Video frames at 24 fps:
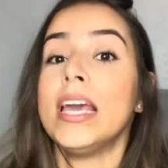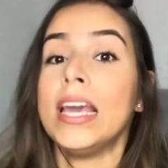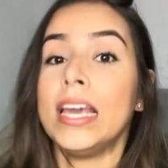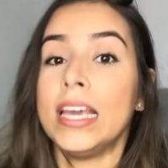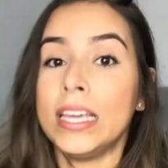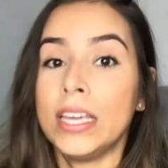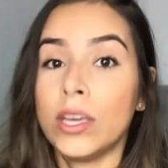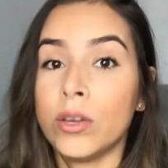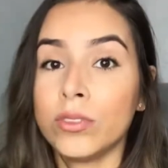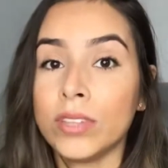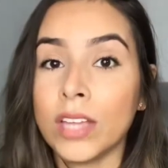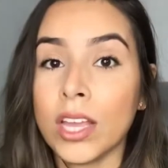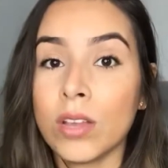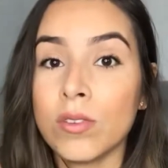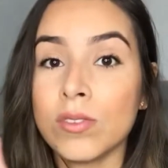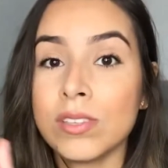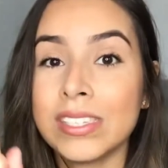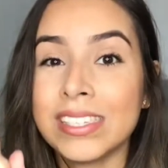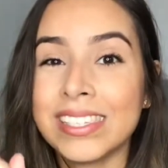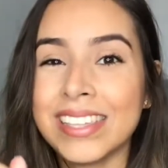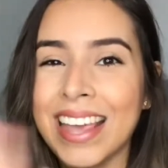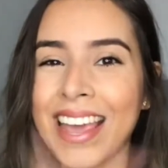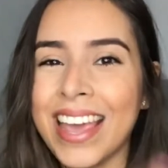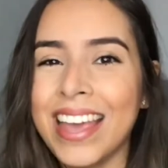E eu tenho
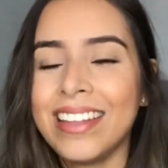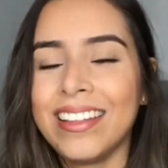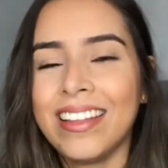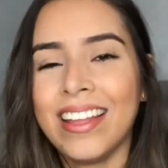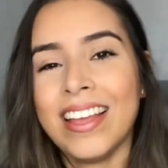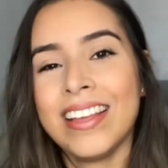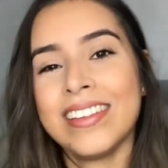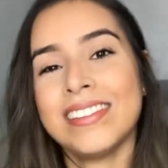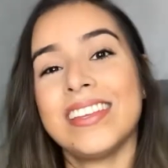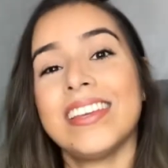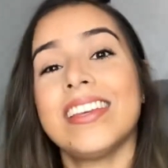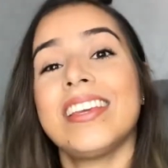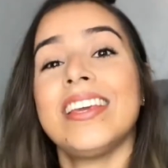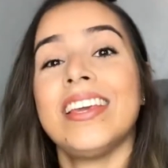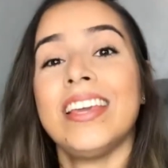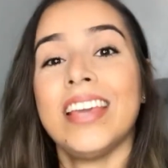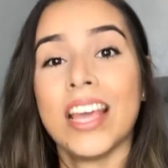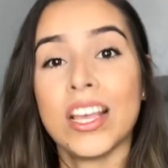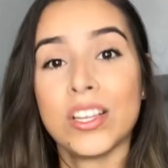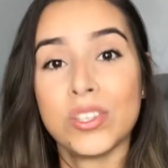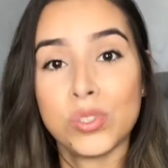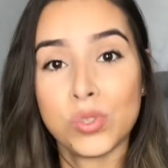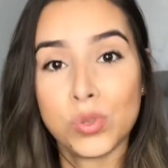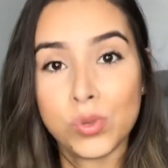certeza que
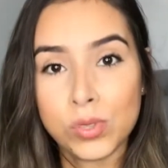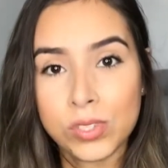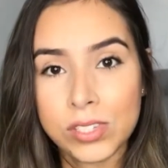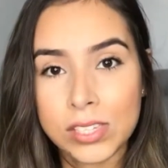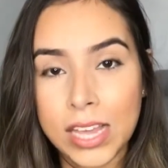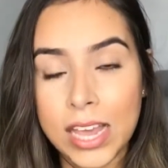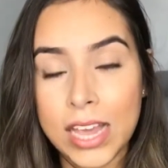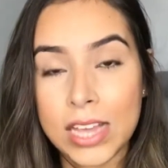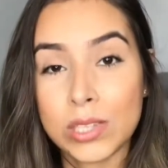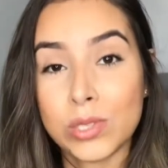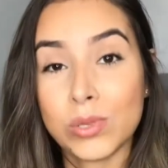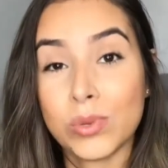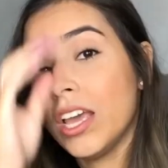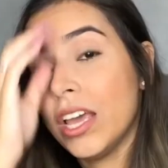é sucesso